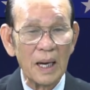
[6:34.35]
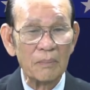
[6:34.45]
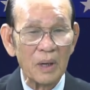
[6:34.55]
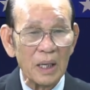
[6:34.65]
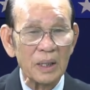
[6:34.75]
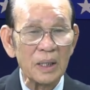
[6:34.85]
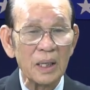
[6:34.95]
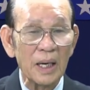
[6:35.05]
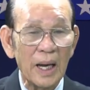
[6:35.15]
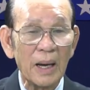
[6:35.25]
Nam gần
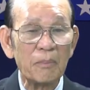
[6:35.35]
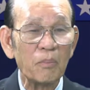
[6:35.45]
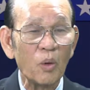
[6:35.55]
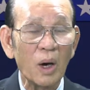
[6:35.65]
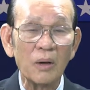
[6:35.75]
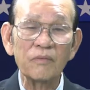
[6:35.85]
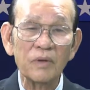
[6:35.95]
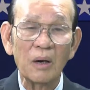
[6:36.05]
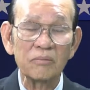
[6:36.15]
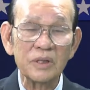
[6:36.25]
như là ép buộc
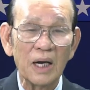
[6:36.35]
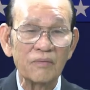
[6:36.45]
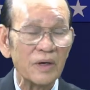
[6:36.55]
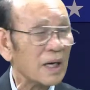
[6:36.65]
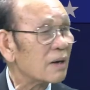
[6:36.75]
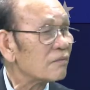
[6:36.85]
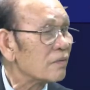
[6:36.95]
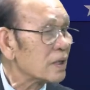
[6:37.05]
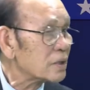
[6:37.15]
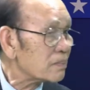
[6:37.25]
cộng sản Việt Nam
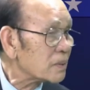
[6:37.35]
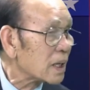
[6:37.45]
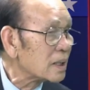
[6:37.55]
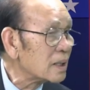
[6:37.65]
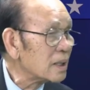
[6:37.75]
phải chấp nhận.